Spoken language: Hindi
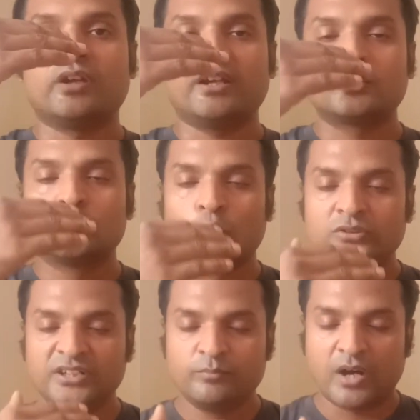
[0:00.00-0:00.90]
एक दो
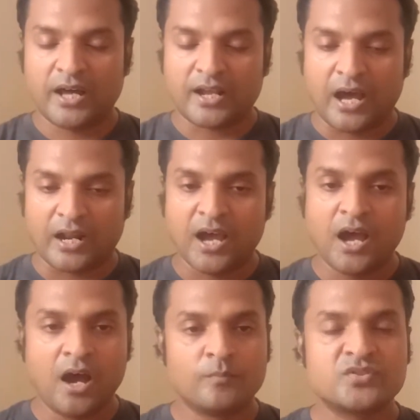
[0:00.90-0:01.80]
तीन बार आराम